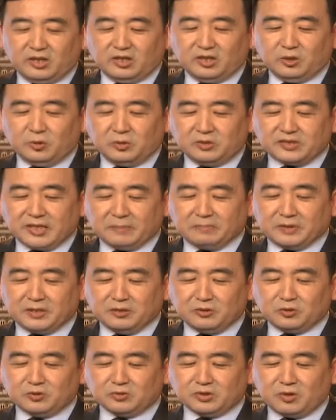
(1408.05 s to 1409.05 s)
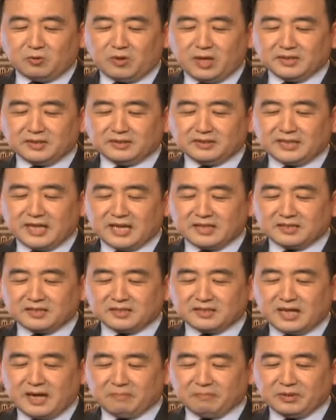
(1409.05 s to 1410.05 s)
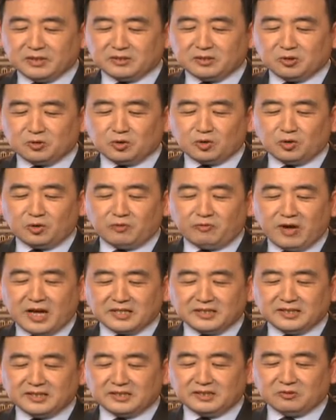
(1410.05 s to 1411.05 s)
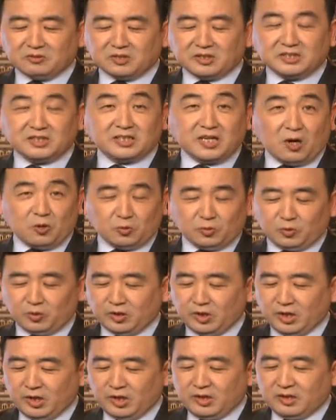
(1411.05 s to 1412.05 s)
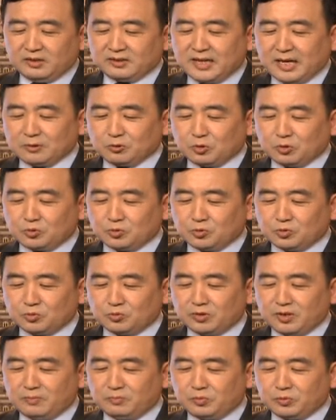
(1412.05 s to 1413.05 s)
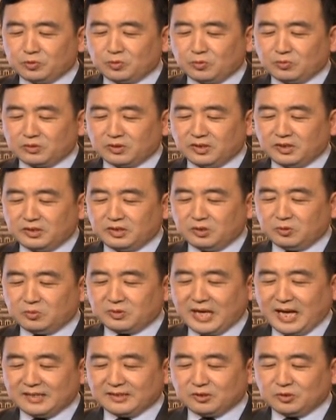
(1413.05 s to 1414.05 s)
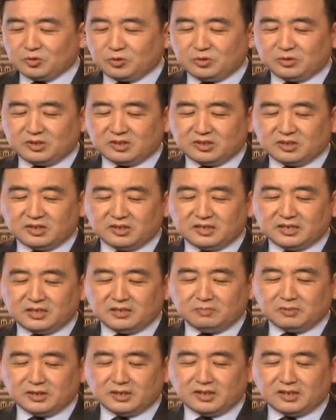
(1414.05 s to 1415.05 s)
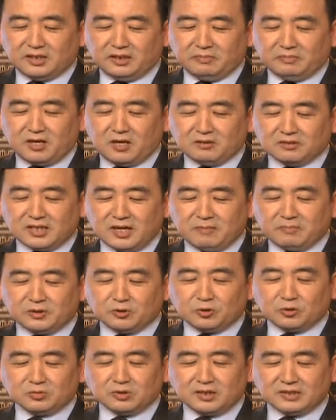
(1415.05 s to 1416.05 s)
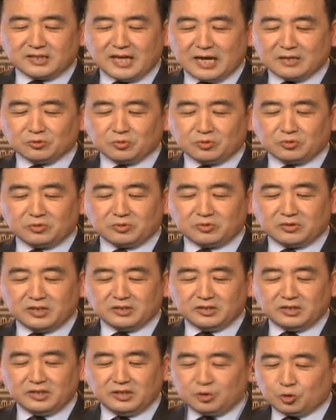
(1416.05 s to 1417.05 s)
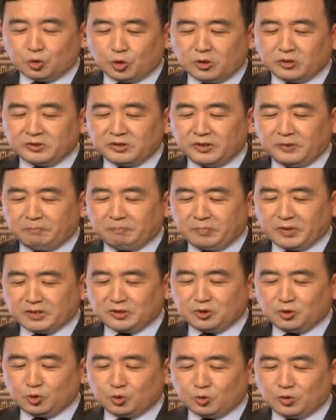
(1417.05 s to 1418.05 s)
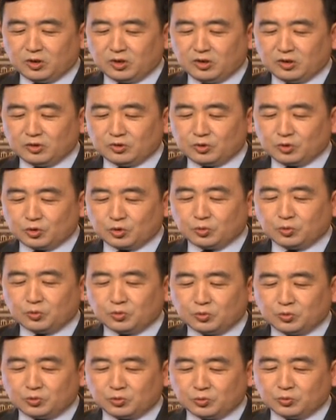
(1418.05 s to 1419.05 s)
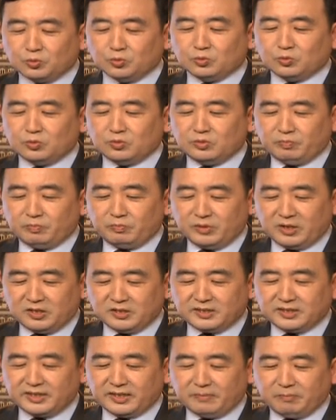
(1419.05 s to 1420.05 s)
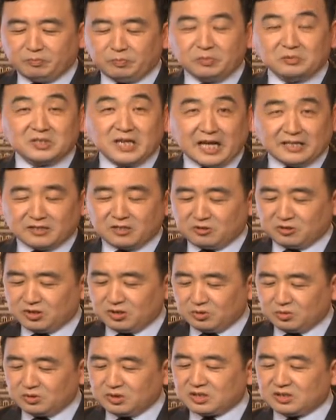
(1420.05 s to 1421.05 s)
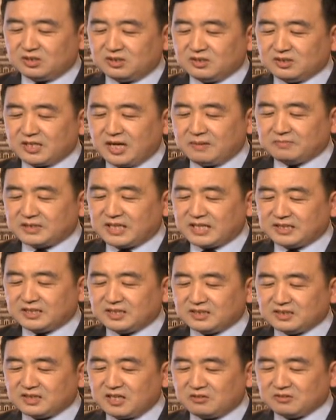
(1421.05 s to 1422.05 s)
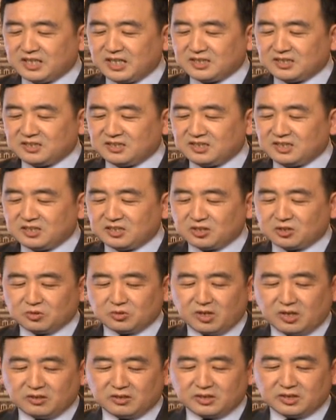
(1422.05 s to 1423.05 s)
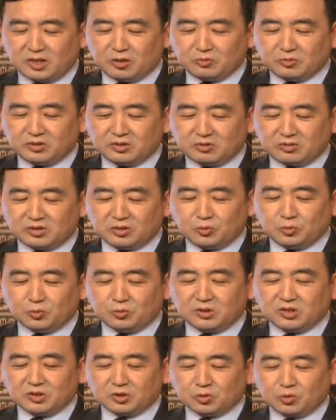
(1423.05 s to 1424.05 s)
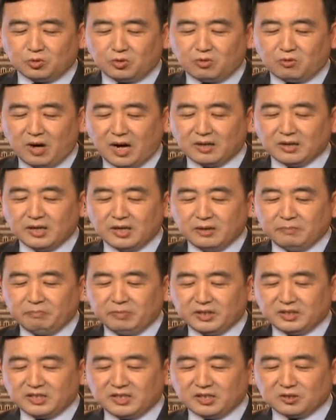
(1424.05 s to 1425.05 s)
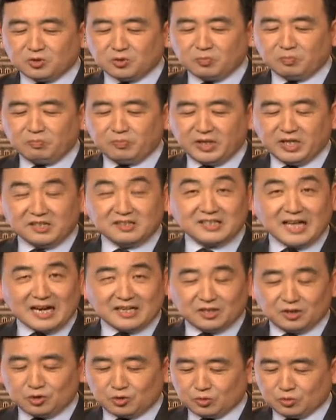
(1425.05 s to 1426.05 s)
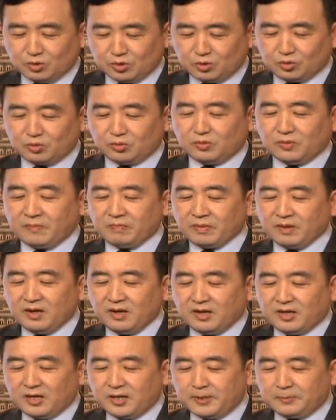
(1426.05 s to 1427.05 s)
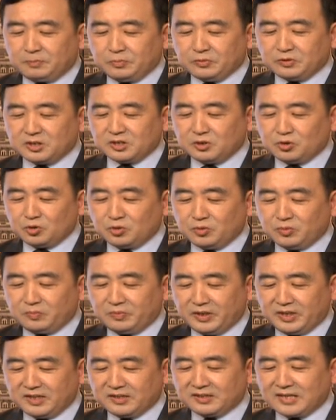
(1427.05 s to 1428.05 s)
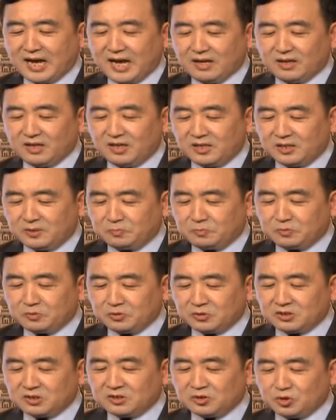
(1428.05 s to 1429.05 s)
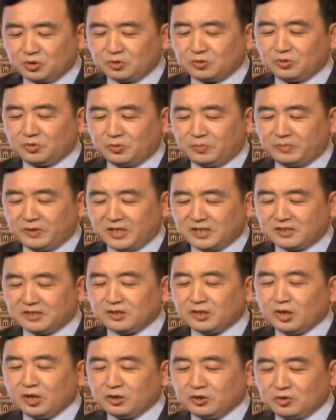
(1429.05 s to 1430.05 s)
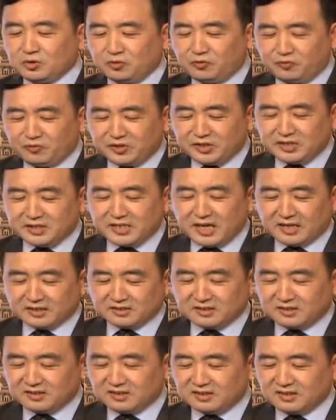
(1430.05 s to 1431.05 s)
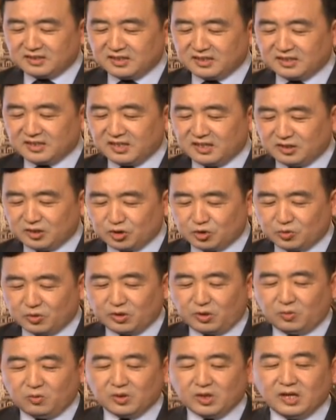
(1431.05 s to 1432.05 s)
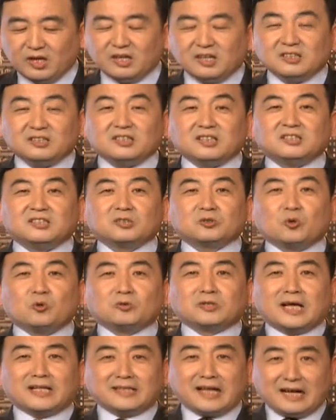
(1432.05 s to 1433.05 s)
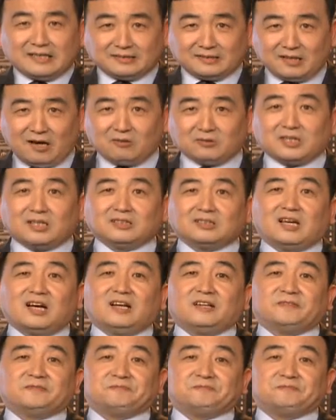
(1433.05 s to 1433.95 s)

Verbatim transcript: 由于在贫穷的环境下生长，并且缺乏应有的教育，大多数中国人不懂得优雅的举止和基本的礼貌。他们中的大多数人拙于笨拙、粗俗，而且不感到羞耻。他们在青少年时期受到的教育就是如何说谎，并且从别人那里索取，而不是去与别人去分享自己的所有。这是共产党造成的，